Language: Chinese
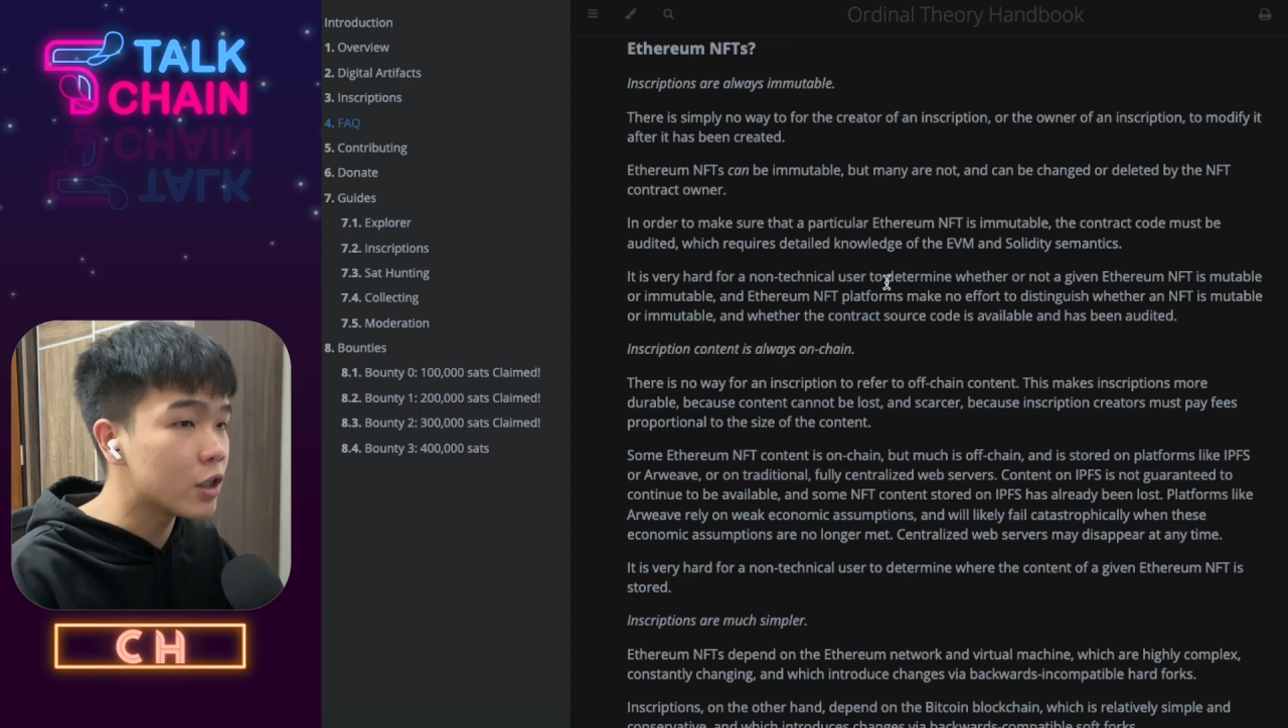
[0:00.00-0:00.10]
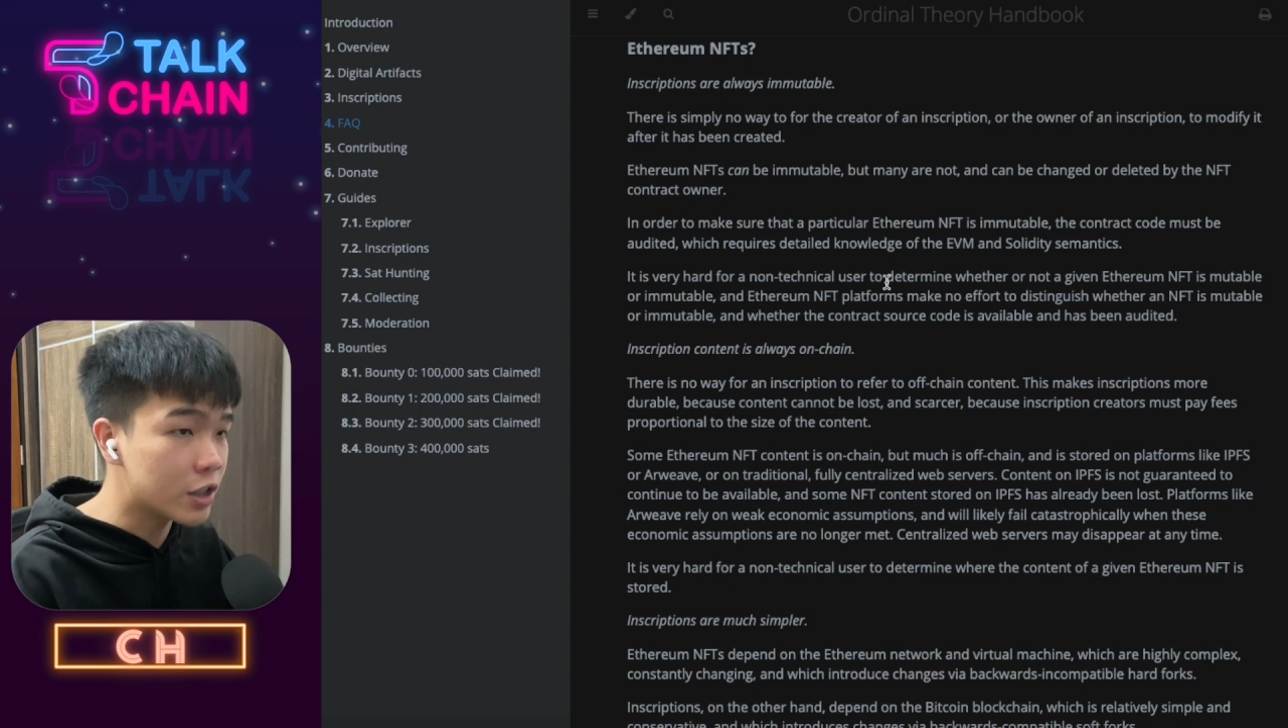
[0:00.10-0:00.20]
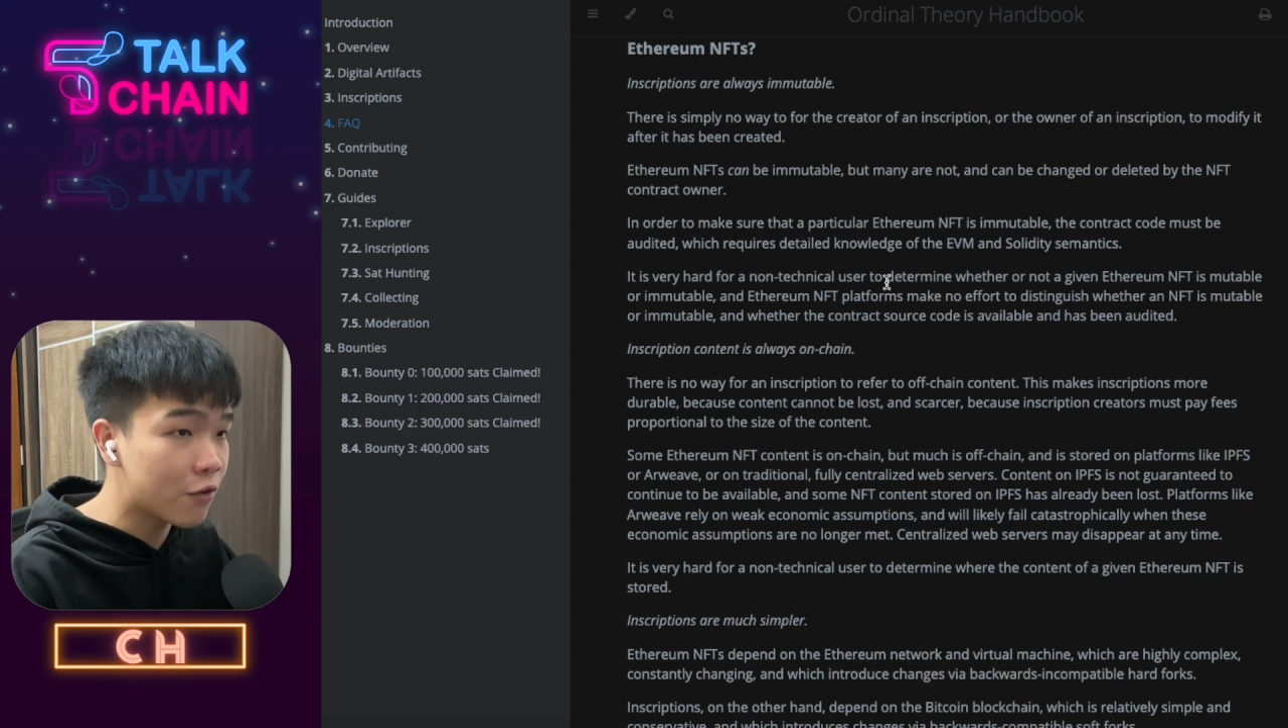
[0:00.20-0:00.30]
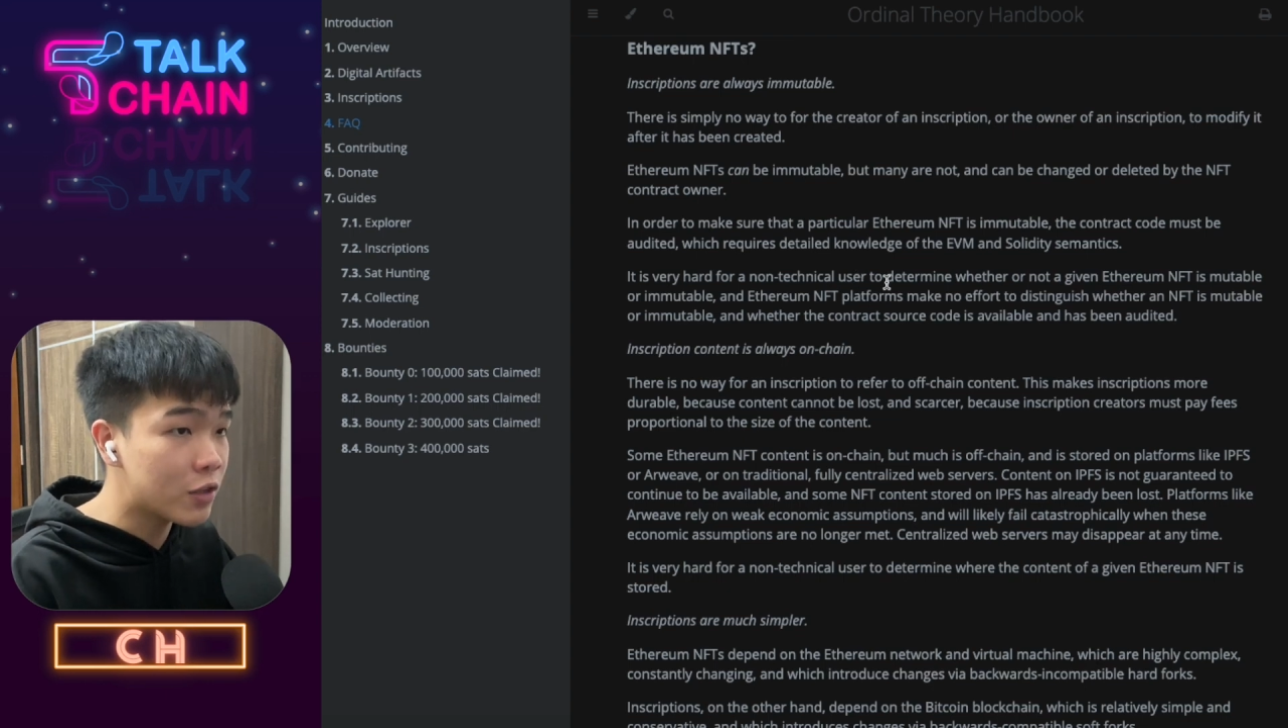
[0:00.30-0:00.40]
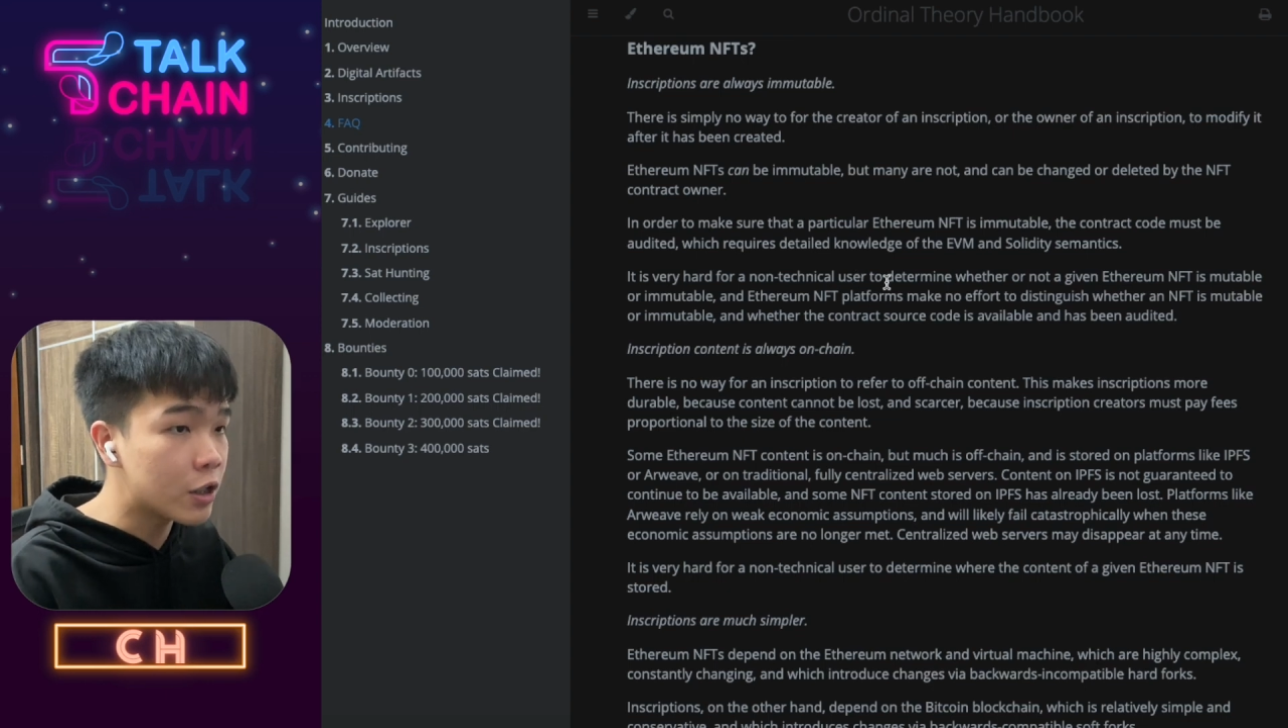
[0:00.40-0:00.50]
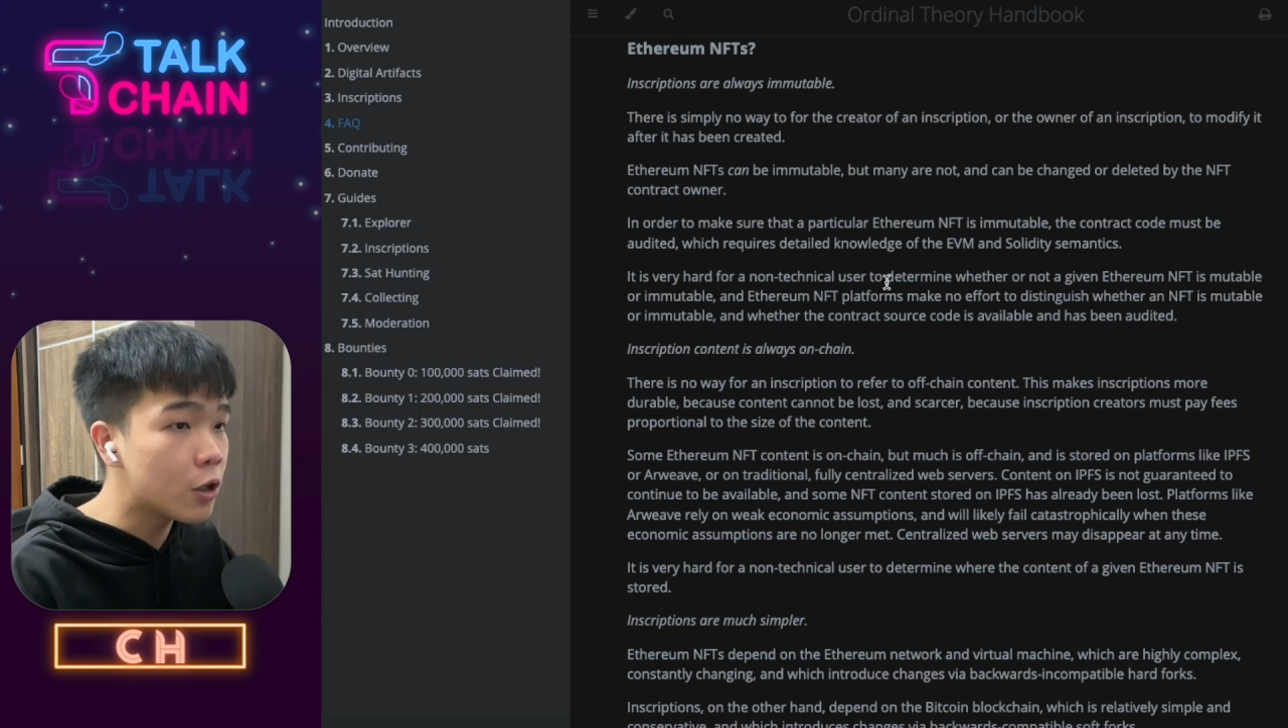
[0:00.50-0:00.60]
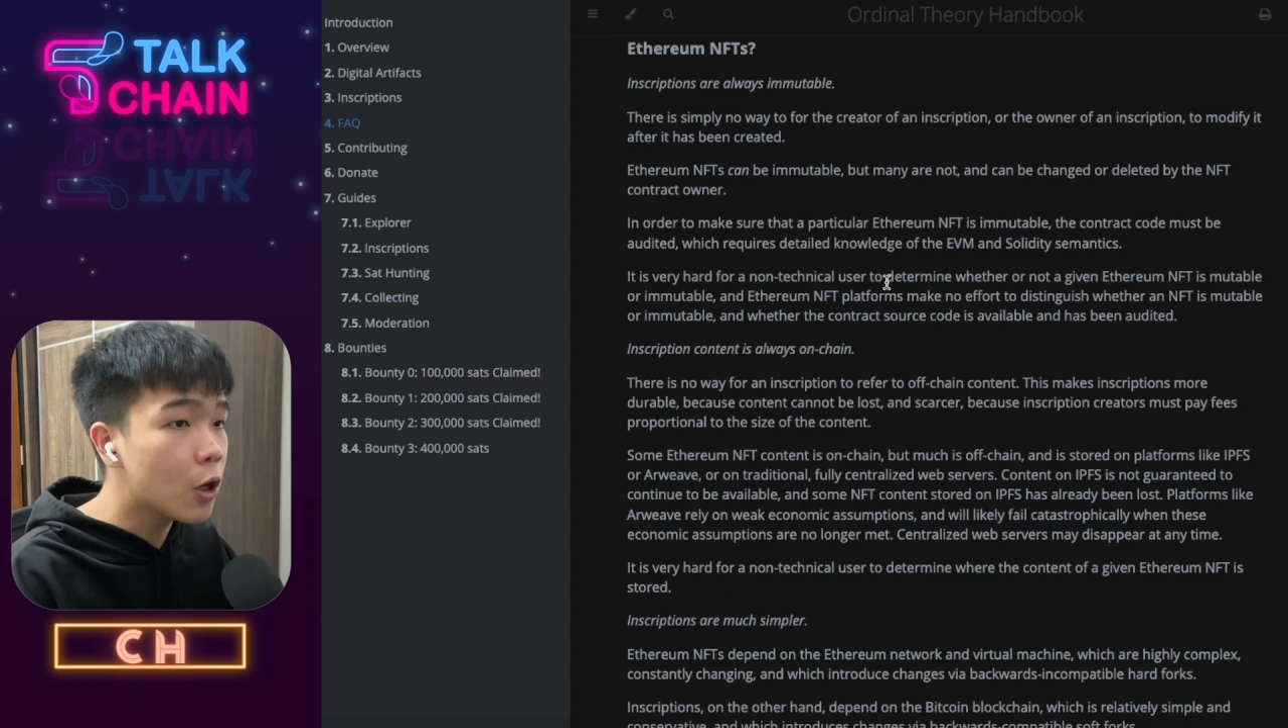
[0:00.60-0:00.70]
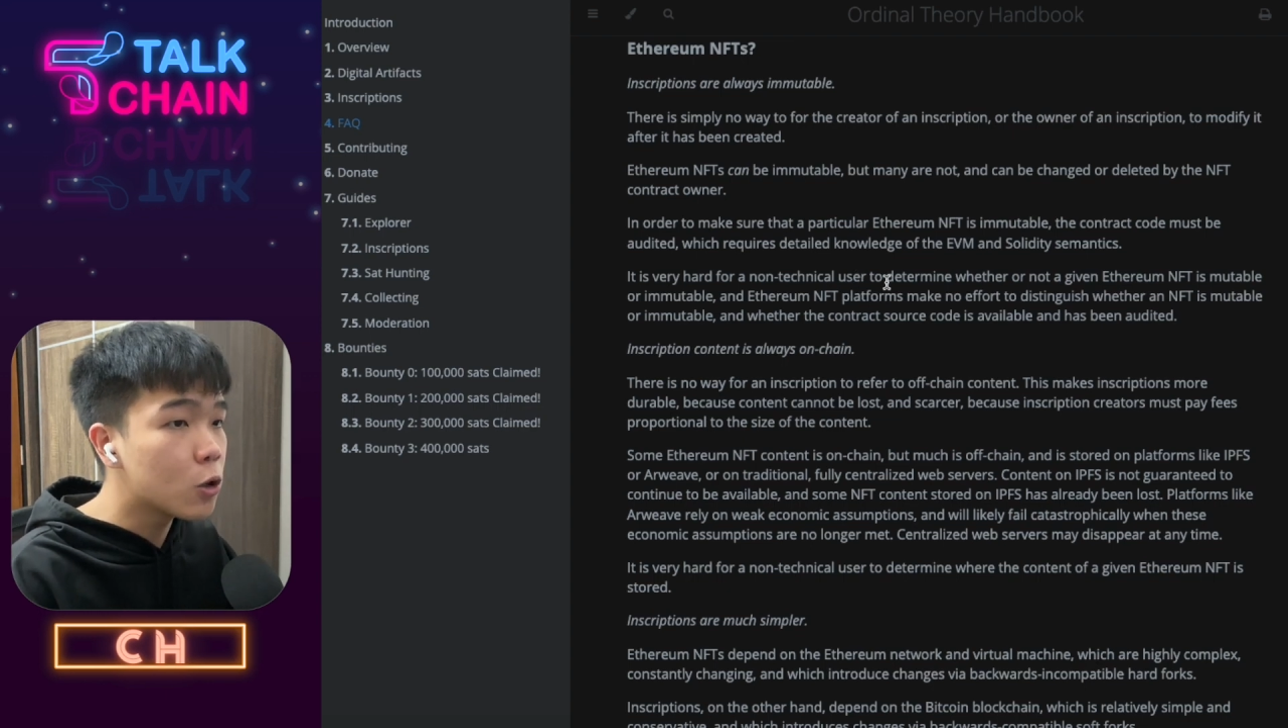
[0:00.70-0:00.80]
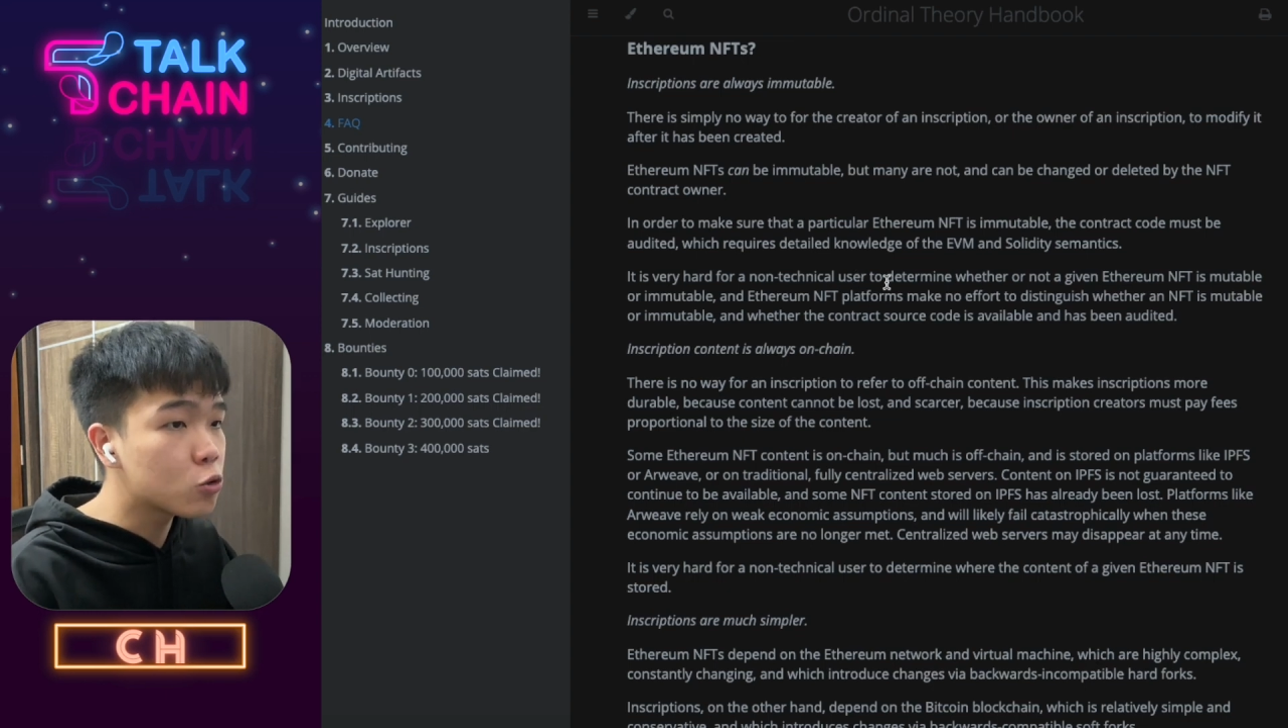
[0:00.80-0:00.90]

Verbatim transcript: N F T